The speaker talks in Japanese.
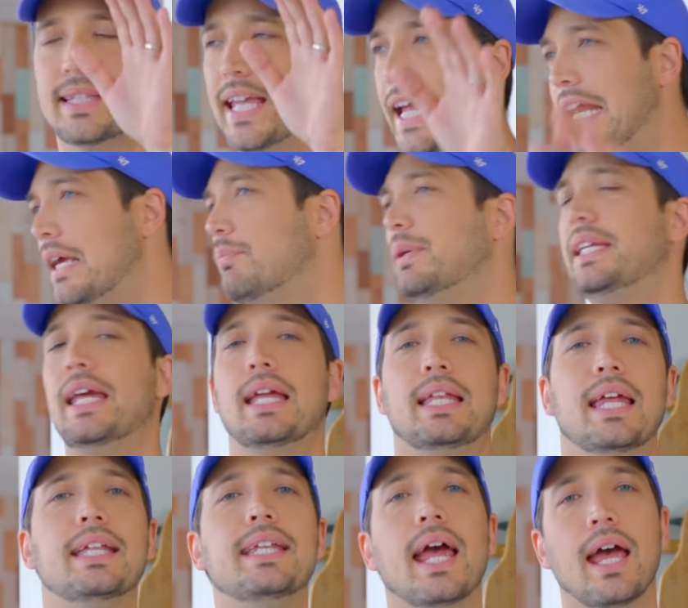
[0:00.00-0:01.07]
テレビで
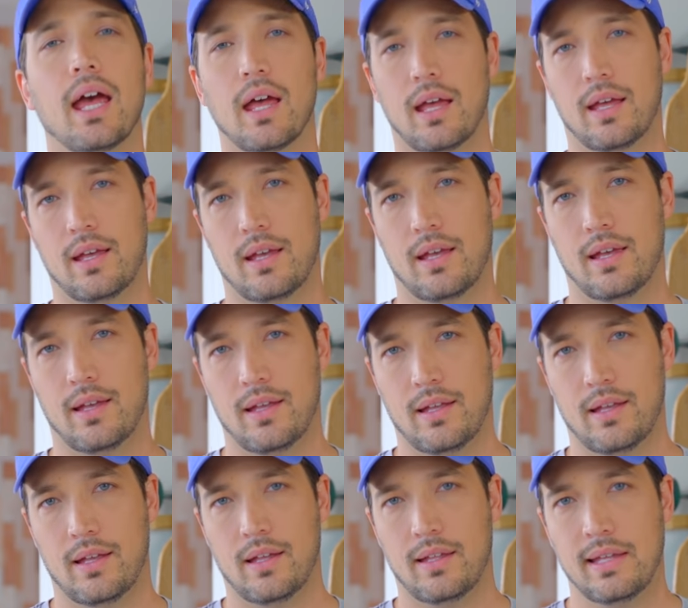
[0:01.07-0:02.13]
出て、
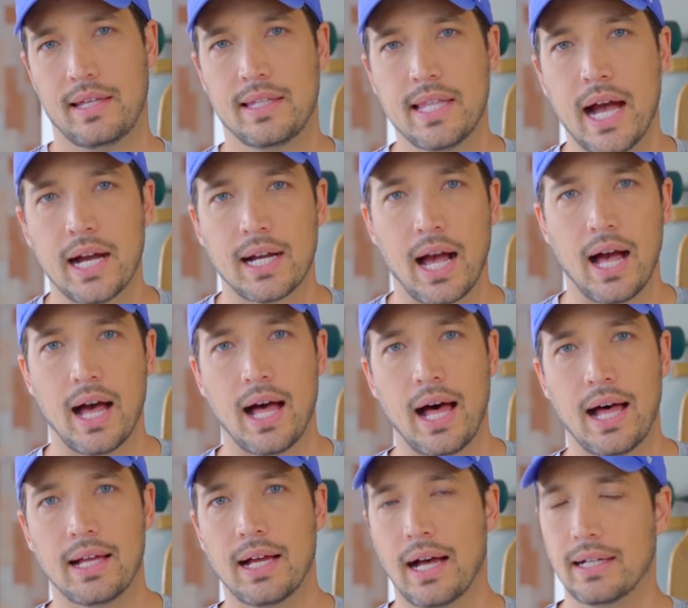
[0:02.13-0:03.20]
なん
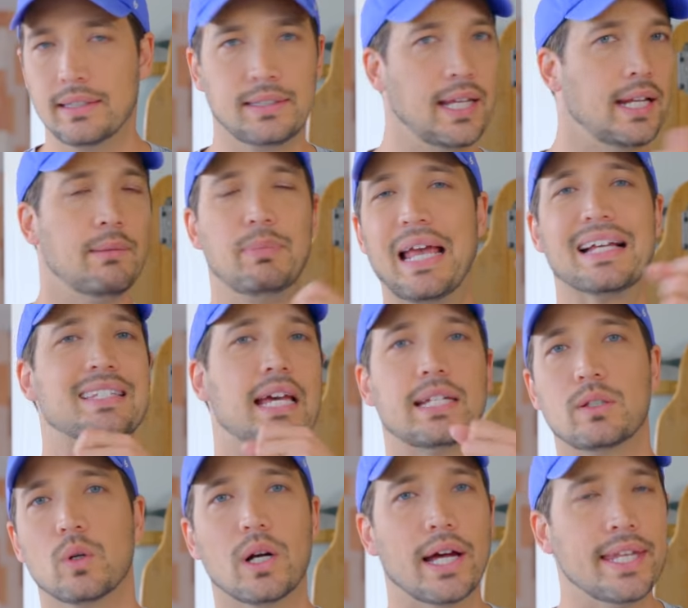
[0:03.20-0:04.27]
かテレビ朝
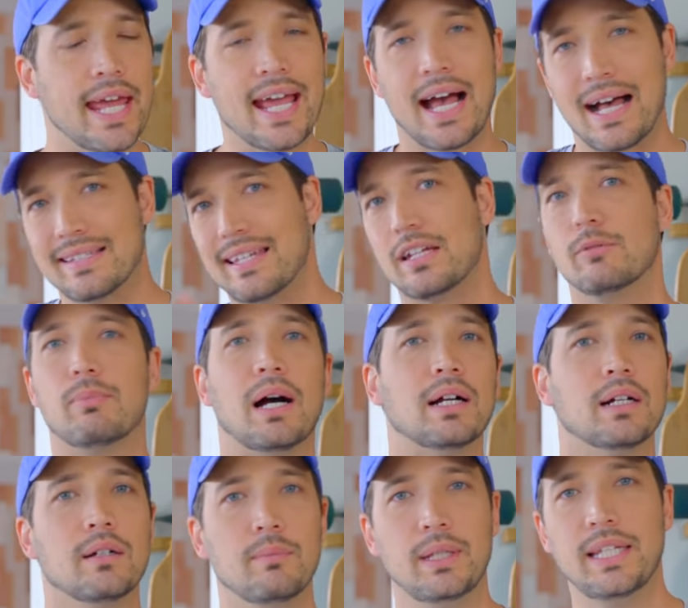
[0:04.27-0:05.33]
日とかで朝の
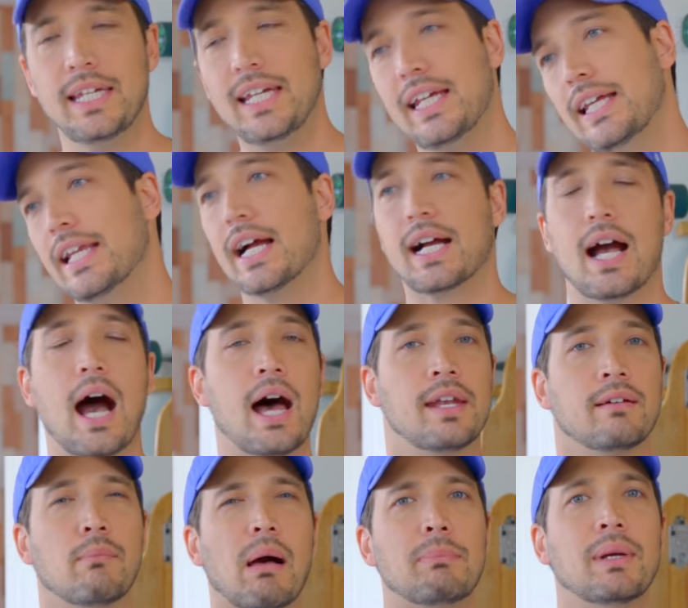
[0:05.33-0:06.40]
番組になんか
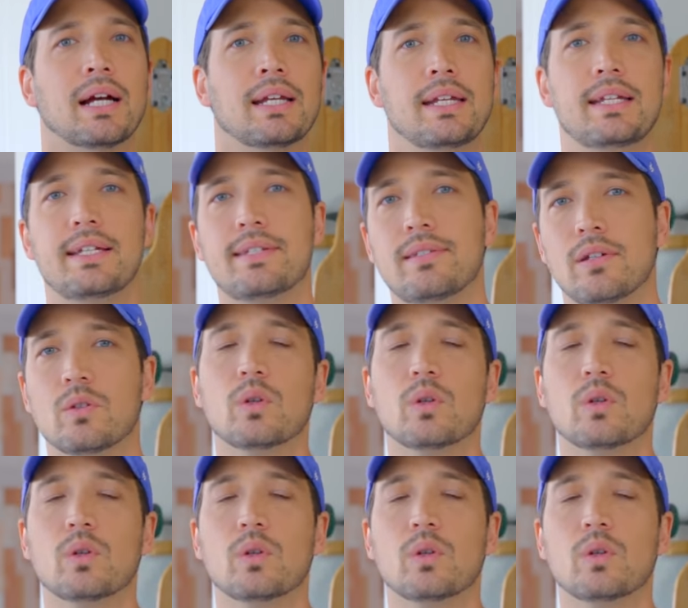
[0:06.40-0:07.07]
アルバムがリリースす